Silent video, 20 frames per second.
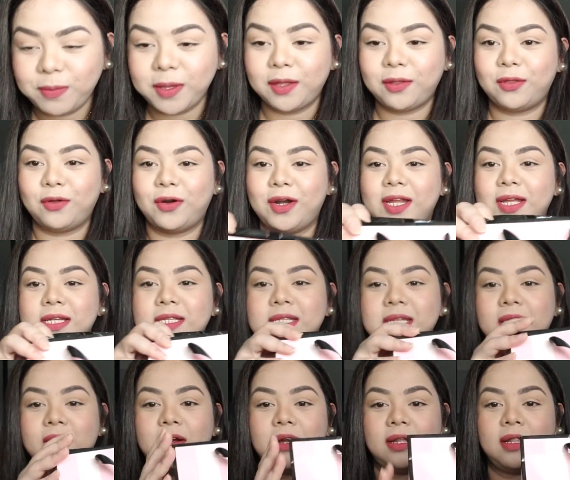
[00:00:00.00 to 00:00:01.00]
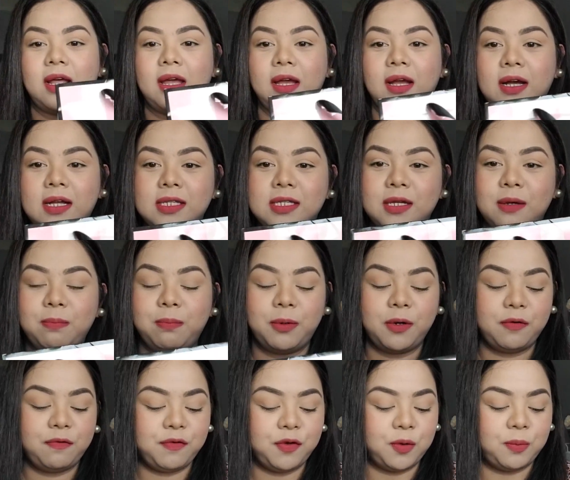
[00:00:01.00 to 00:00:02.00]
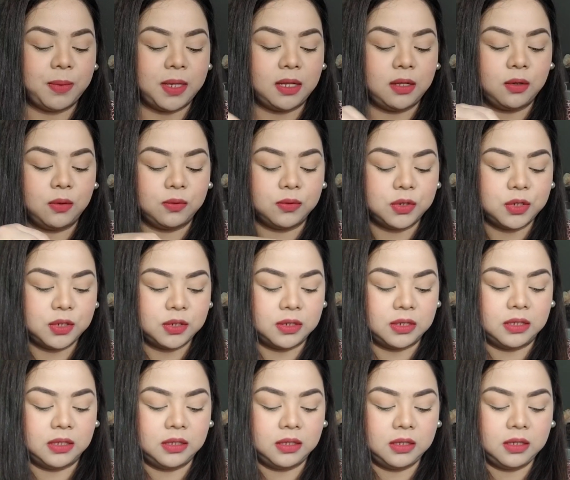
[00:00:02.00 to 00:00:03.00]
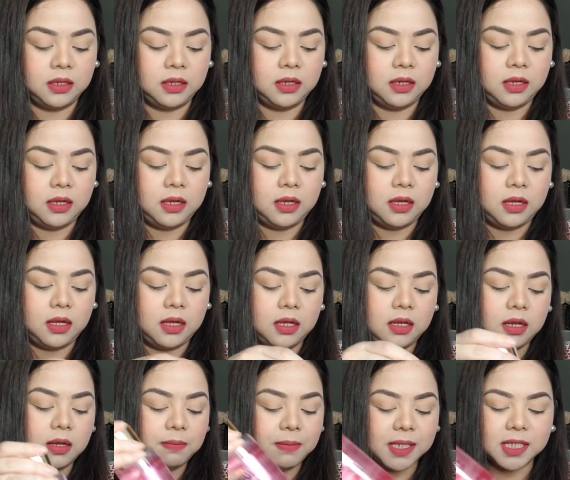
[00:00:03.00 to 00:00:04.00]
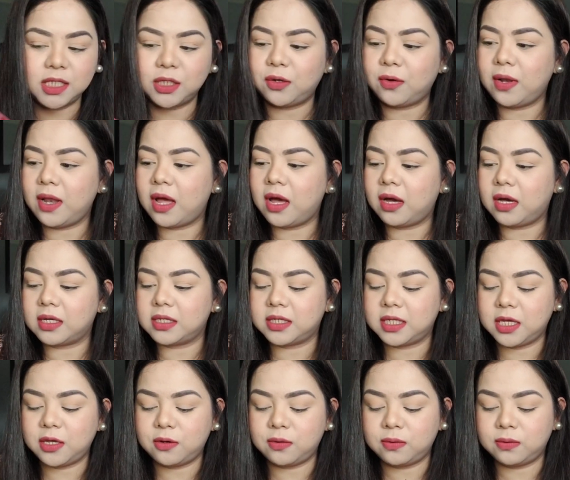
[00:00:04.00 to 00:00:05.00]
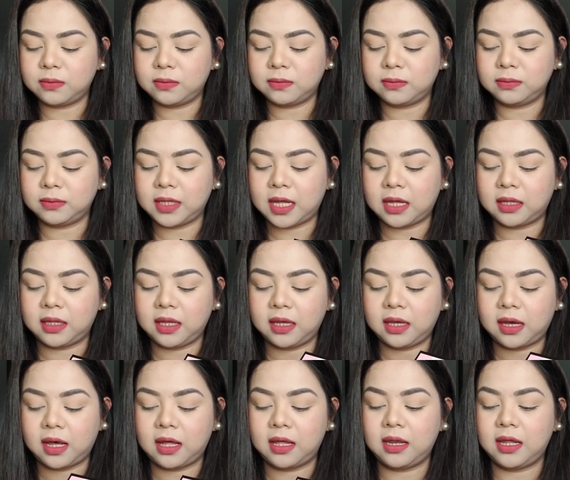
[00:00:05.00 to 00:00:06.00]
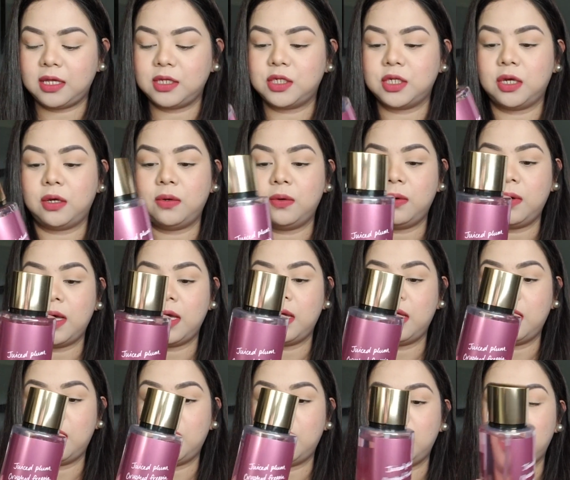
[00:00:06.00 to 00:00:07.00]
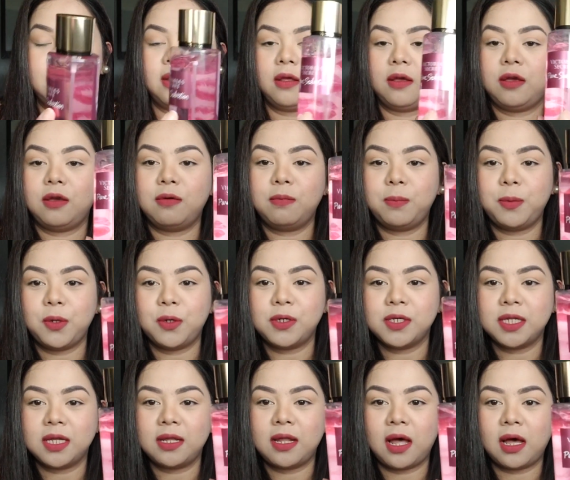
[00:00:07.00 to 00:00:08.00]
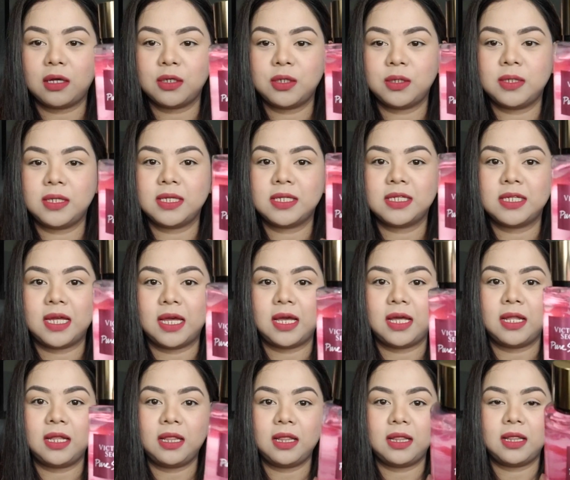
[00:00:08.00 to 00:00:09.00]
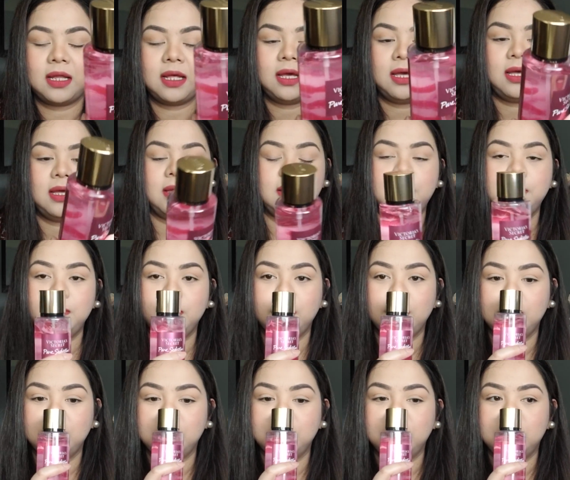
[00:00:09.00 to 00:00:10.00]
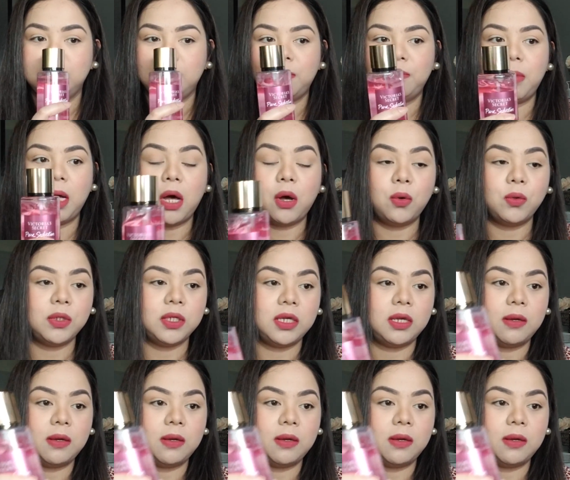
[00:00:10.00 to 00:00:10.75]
Victoria's Secret. I got some perfume and lotion. Na-miss ko lang kasi yung dating college ako, ayan. Yung Pure Seduction na scent, bangon